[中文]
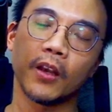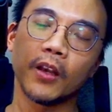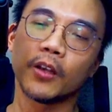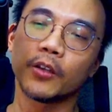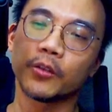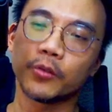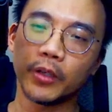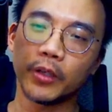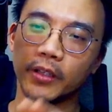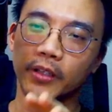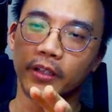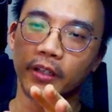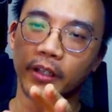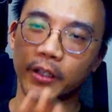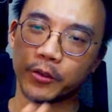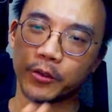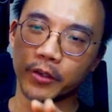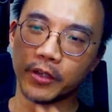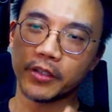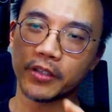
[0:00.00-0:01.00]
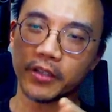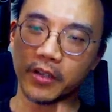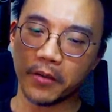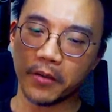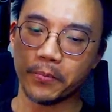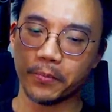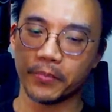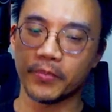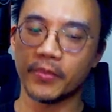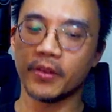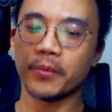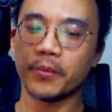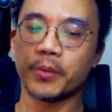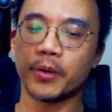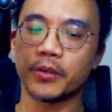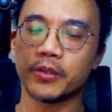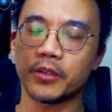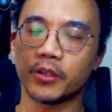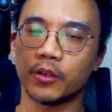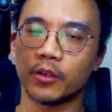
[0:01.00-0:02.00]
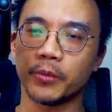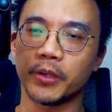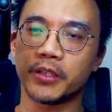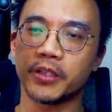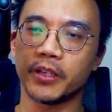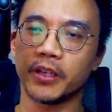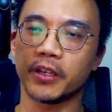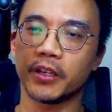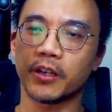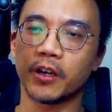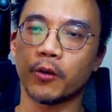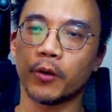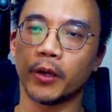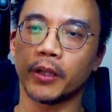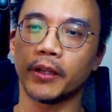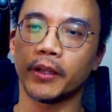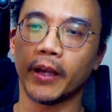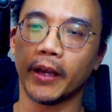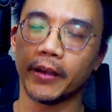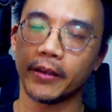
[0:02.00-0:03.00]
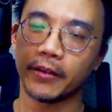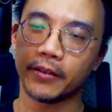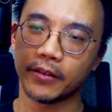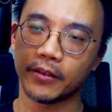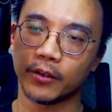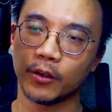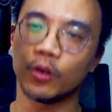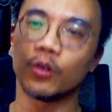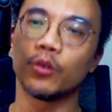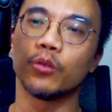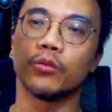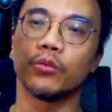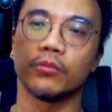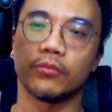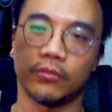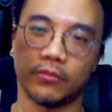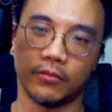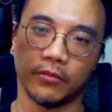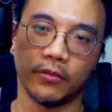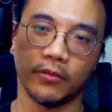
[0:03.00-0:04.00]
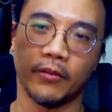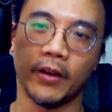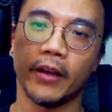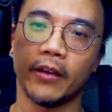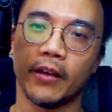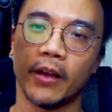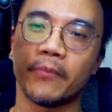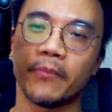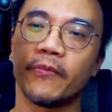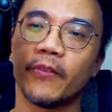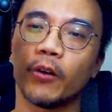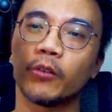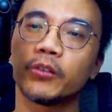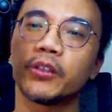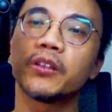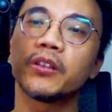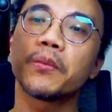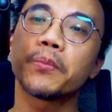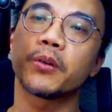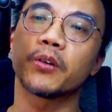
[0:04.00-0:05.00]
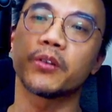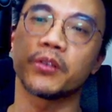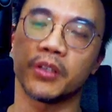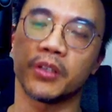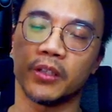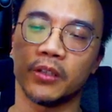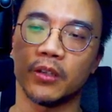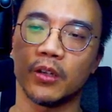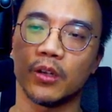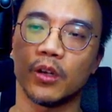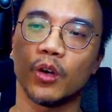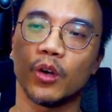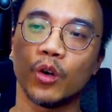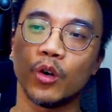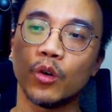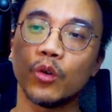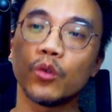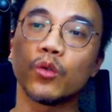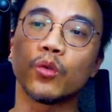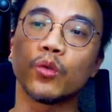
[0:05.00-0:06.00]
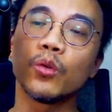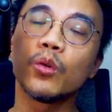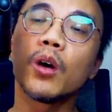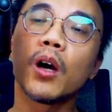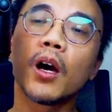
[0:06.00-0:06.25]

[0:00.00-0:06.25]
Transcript: 所以你觉得这个 the person 后面接一个冠带 who，right？I'm voting the person who。